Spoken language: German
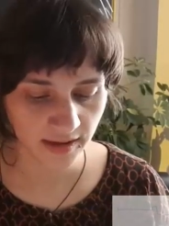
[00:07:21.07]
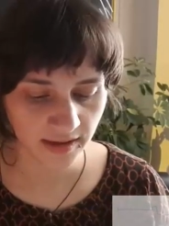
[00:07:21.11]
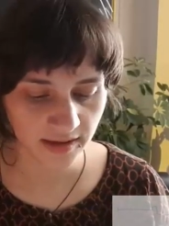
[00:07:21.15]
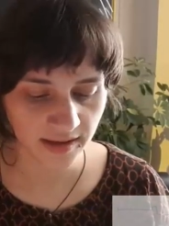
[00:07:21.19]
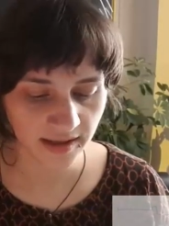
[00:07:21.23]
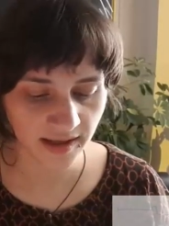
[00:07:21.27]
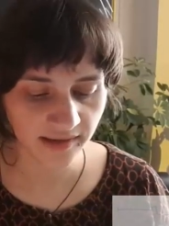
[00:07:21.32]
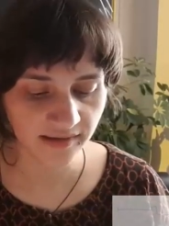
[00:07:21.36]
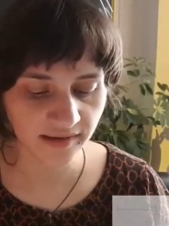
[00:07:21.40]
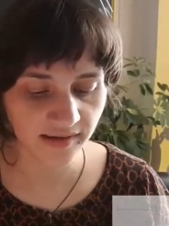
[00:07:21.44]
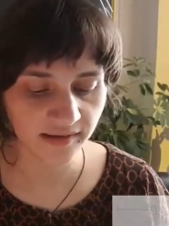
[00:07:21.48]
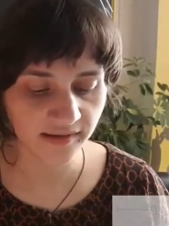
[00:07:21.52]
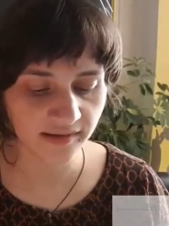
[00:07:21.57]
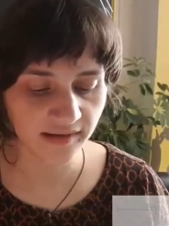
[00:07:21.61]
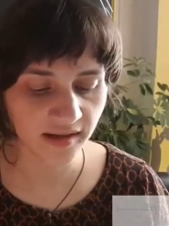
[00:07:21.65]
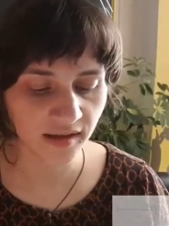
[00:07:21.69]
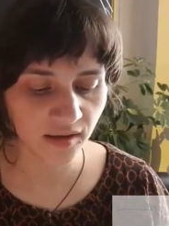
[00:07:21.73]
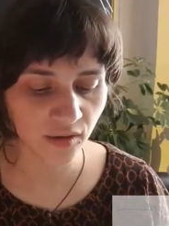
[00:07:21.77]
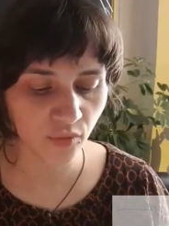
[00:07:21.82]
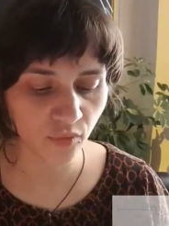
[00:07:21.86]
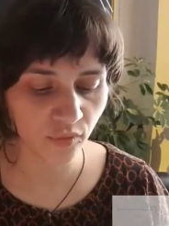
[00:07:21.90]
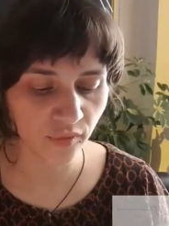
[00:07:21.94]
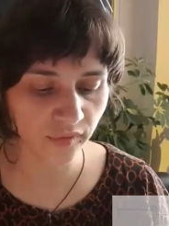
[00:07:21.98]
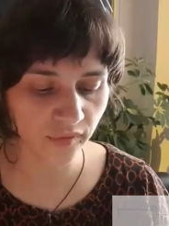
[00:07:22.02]
Das ist die
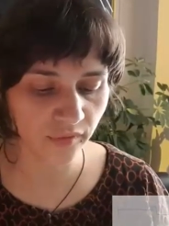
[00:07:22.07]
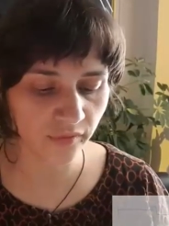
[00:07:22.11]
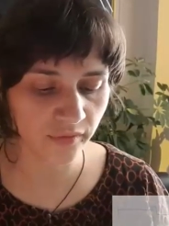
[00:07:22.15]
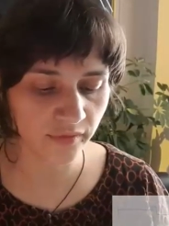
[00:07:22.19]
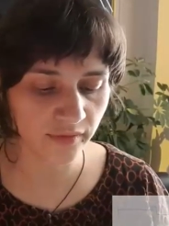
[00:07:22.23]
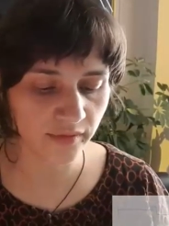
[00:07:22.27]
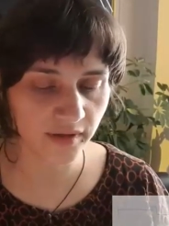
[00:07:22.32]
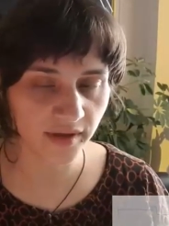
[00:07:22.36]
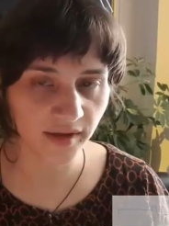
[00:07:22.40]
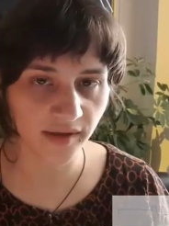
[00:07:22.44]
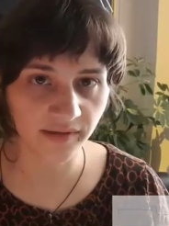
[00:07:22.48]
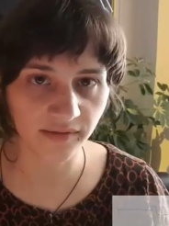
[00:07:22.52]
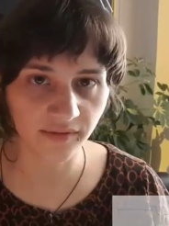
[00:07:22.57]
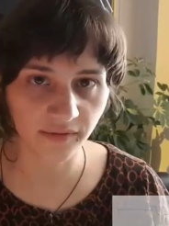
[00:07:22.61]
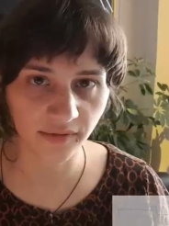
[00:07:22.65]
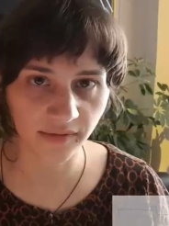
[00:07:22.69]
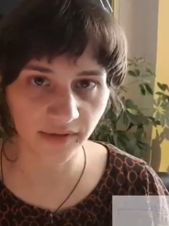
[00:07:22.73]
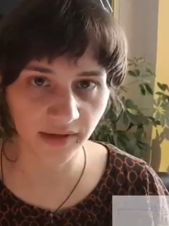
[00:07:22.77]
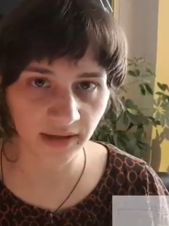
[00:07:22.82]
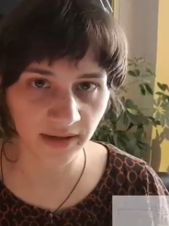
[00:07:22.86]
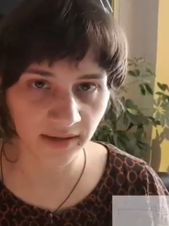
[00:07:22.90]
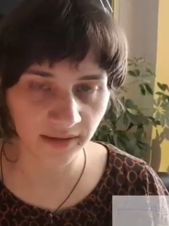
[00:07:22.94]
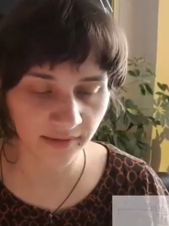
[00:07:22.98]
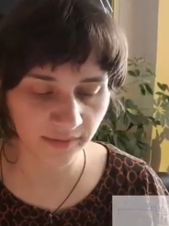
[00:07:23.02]
Losung des
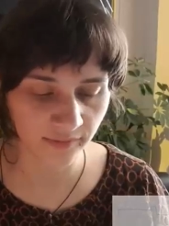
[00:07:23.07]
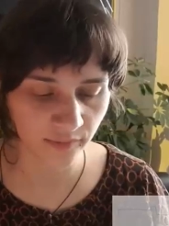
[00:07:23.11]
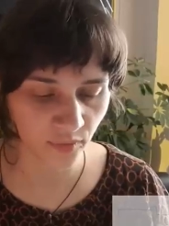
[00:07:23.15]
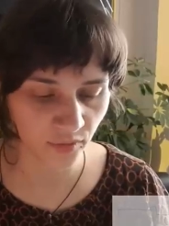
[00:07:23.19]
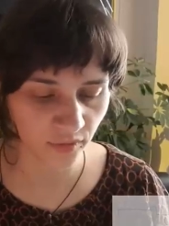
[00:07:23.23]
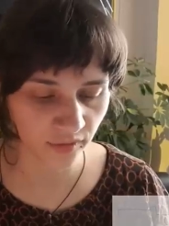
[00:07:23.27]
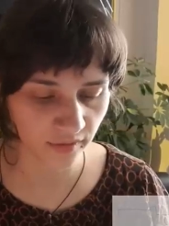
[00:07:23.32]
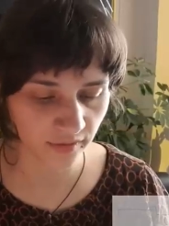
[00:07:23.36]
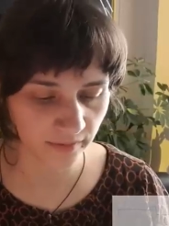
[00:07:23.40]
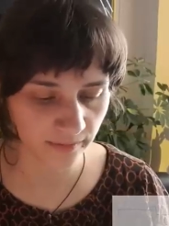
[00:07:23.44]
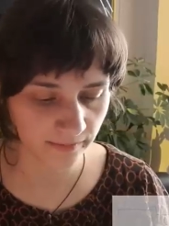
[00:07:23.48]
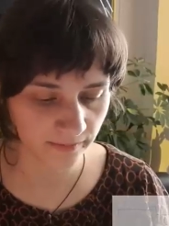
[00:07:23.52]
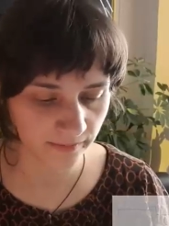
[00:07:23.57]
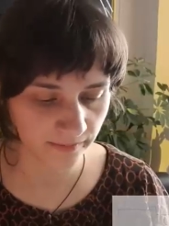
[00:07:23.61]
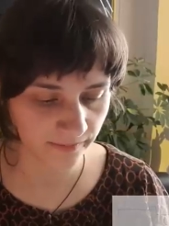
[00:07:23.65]
Sozialismus.